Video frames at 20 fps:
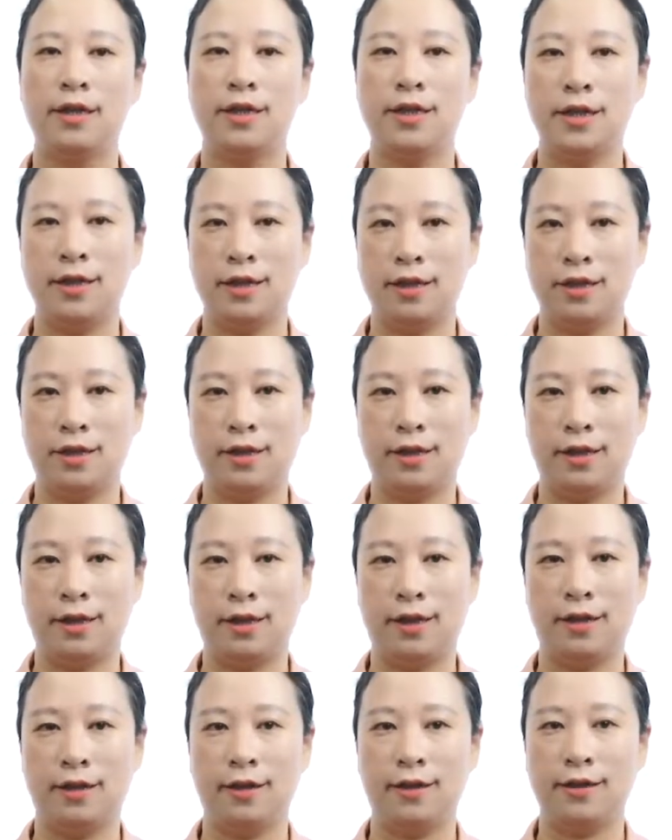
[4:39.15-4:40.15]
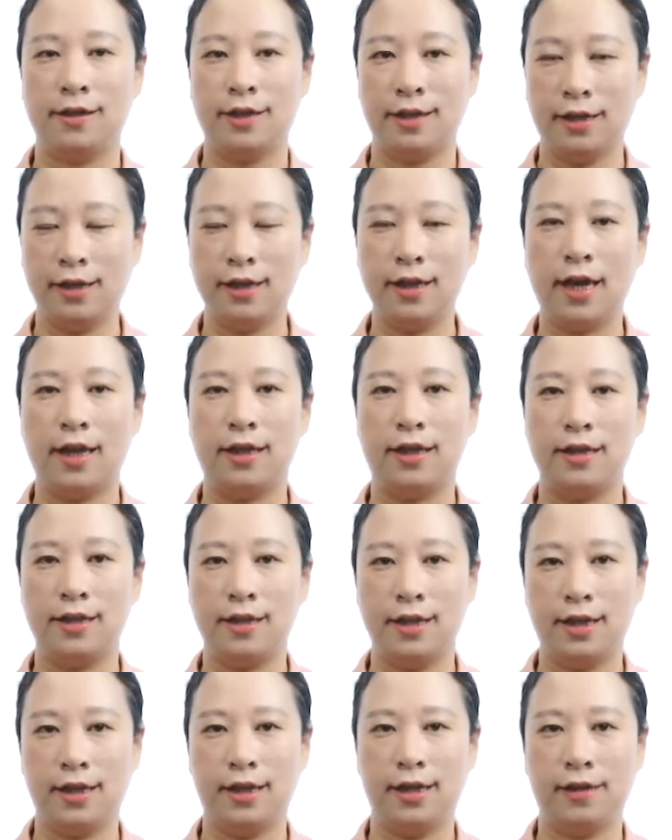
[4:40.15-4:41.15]
政治的、情感的
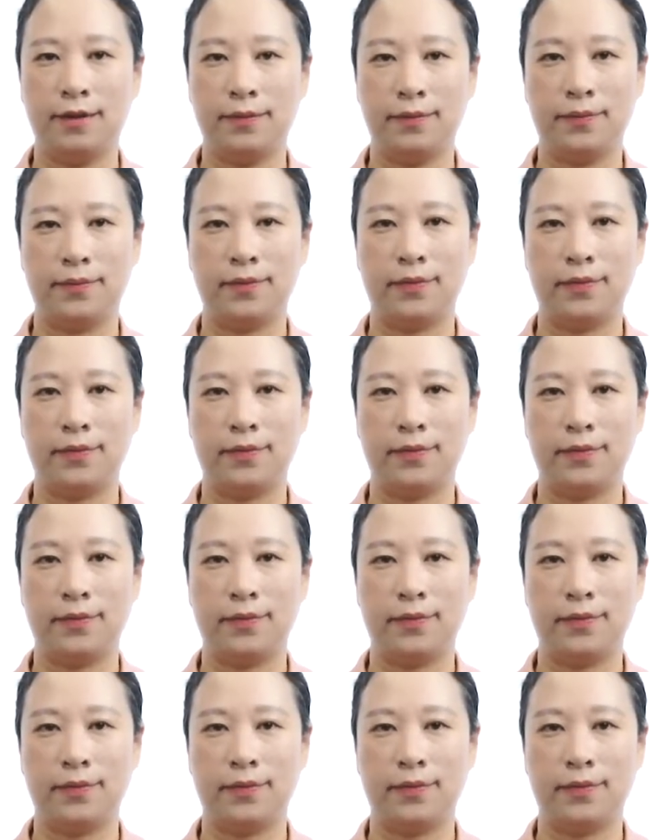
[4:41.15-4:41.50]
界定，